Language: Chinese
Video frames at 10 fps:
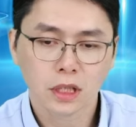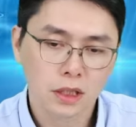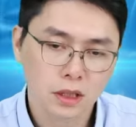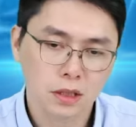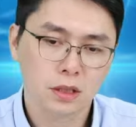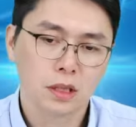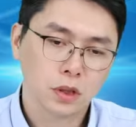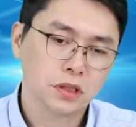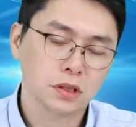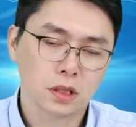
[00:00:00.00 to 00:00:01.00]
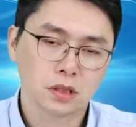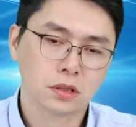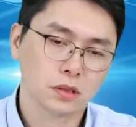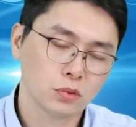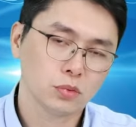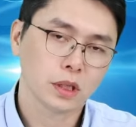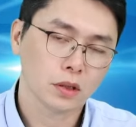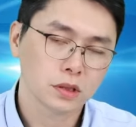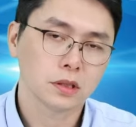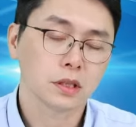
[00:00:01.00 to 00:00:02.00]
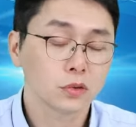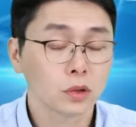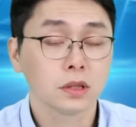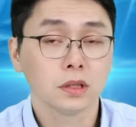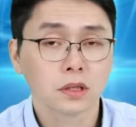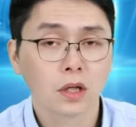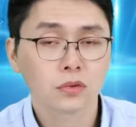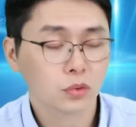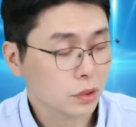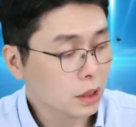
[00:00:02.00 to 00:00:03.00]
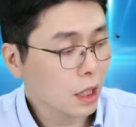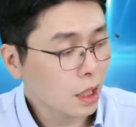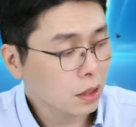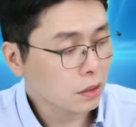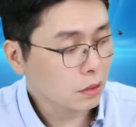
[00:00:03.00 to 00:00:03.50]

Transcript: 天一个最新的持股调整跟最新的操作。那当然，